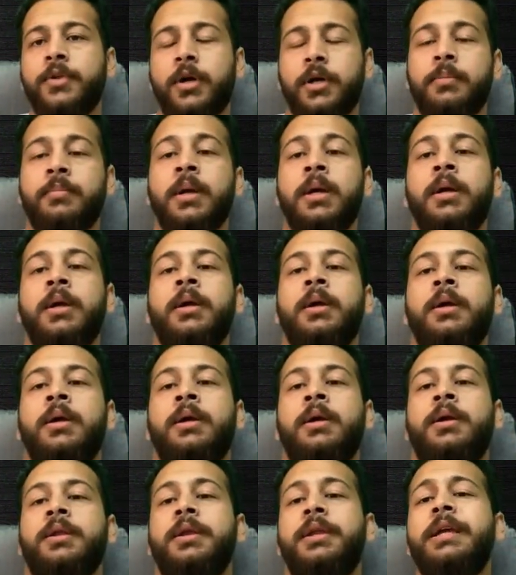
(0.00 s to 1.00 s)
طيب
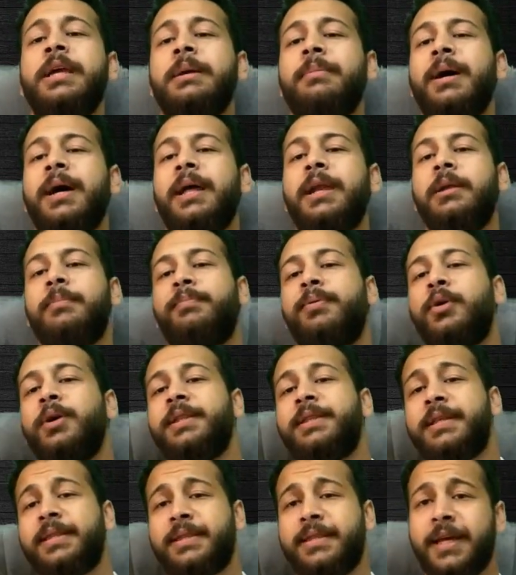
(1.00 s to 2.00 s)
نيجي بقى
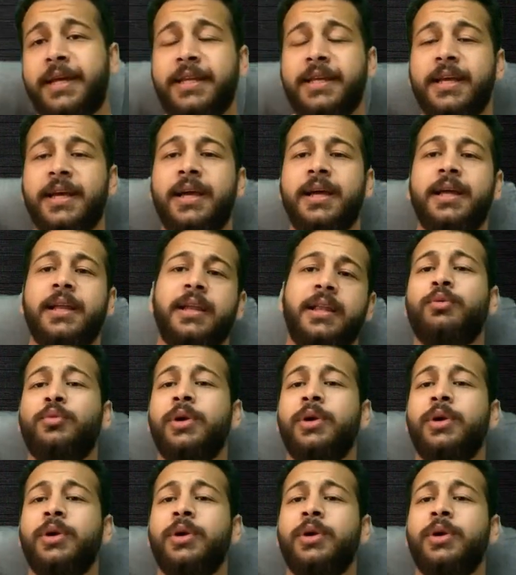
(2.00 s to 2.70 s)
للبوينت التانية